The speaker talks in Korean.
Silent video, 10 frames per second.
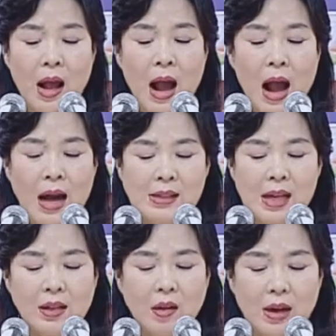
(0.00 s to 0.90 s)

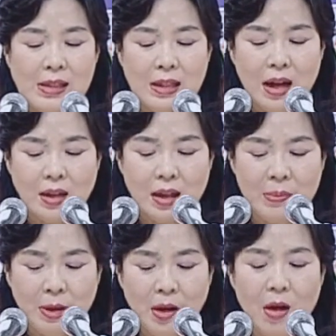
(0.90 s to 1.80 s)
항상 영의 생각을
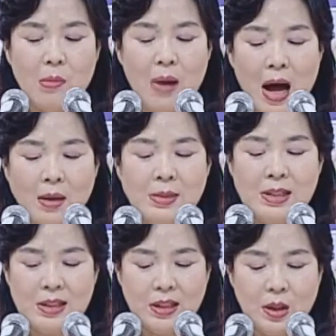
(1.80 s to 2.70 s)
하며 마음을
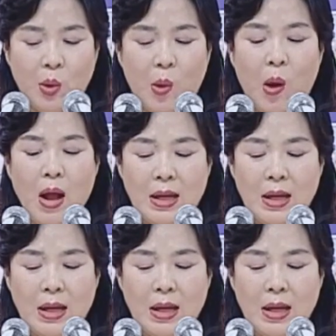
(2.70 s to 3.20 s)
지키고